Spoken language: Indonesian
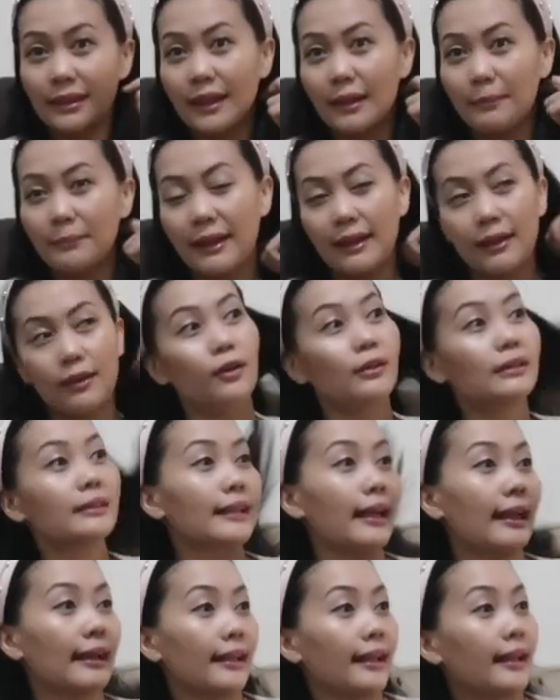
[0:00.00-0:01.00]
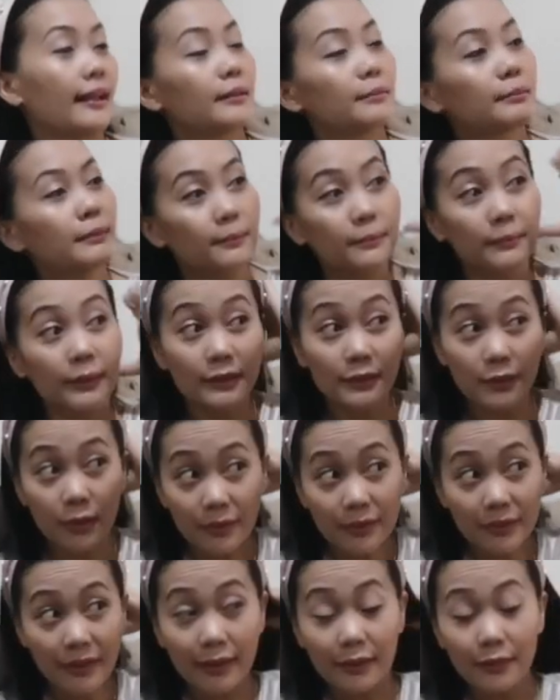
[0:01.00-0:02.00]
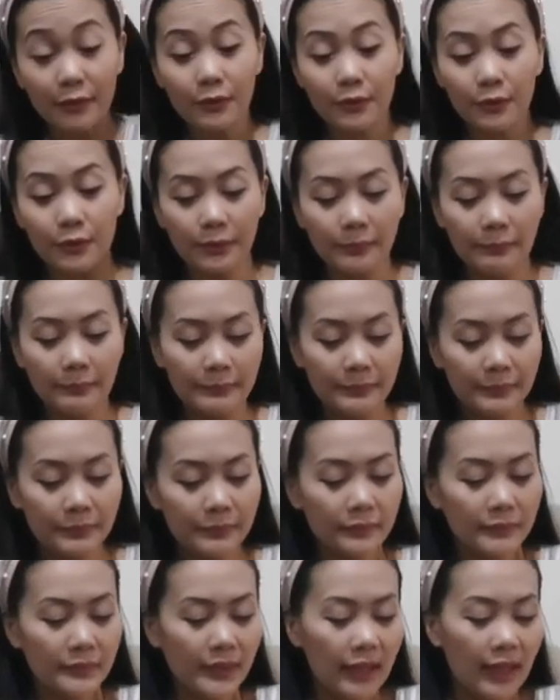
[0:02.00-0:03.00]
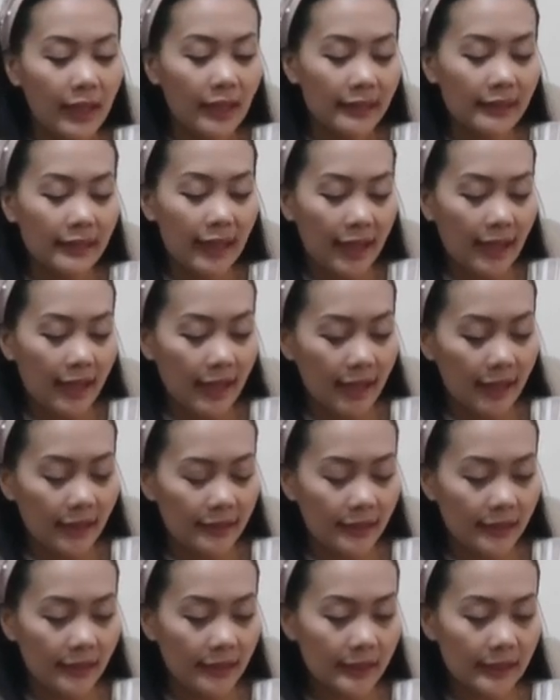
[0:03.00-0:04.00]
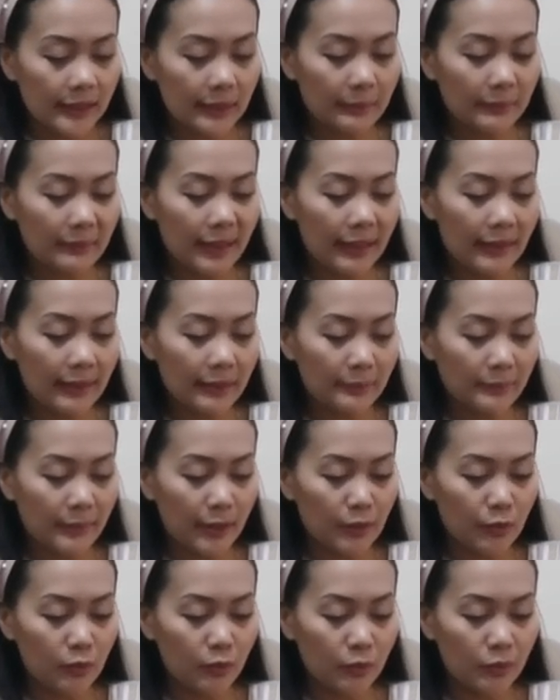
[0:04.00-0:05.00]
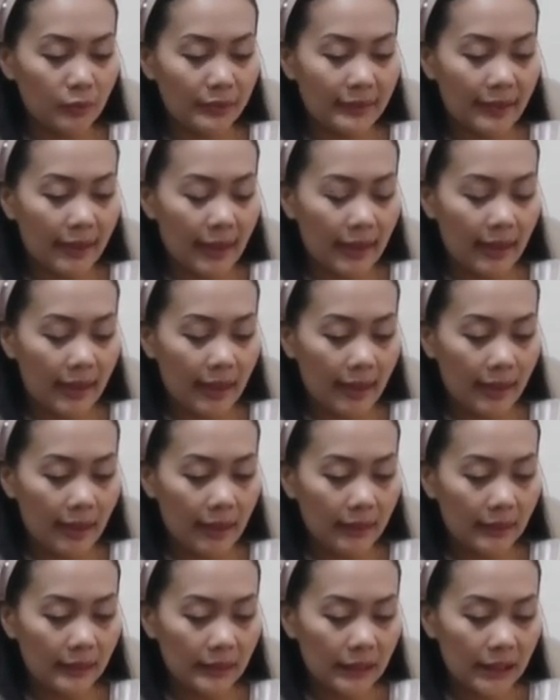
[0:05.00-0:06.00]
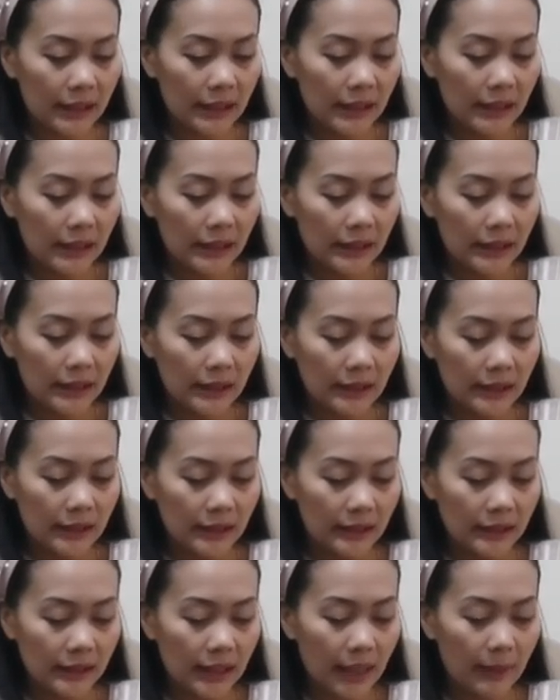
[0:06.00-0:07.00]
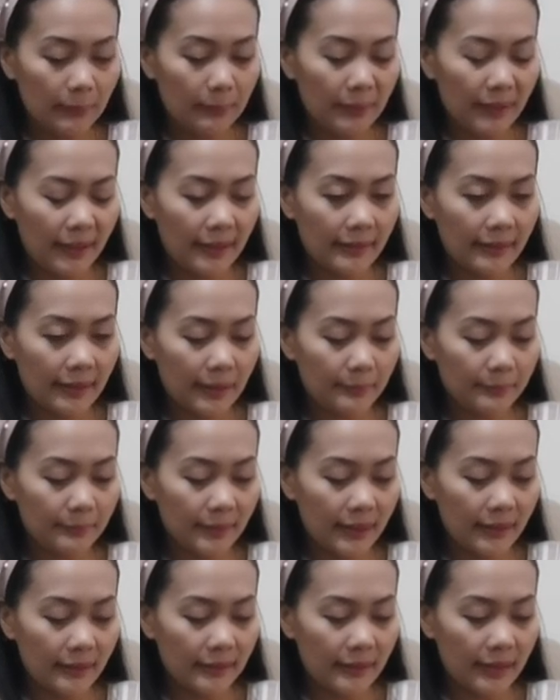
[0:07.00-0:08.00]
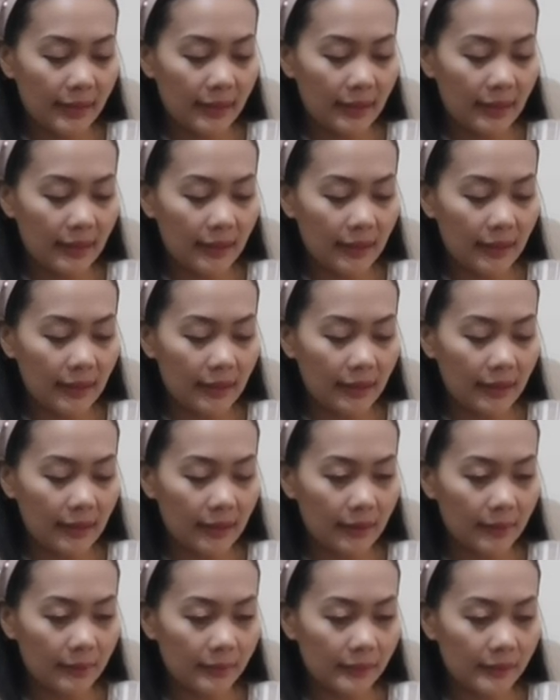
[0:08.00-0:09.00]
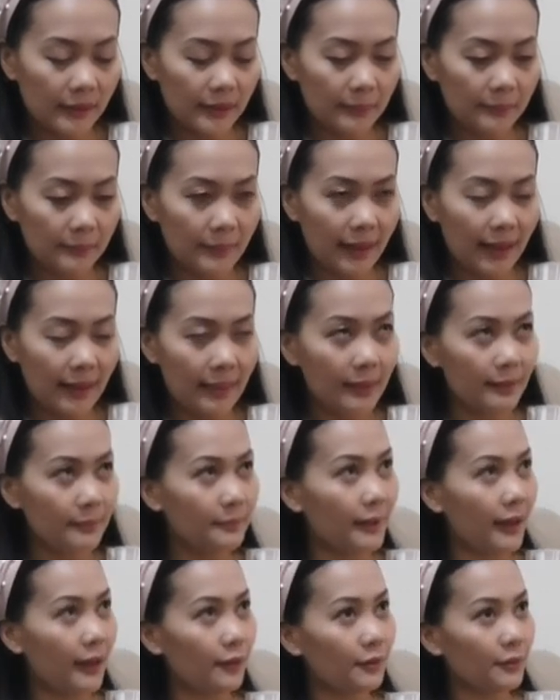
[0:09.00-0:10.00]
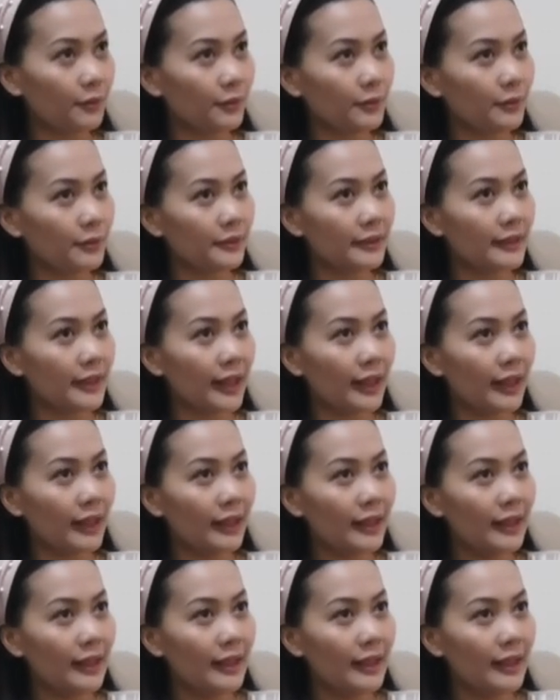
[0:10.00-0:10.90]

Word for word: apa konten ya, membuat konten YouTube. Dan uh, semalam aku udah uh, apa namanya semalam aku udah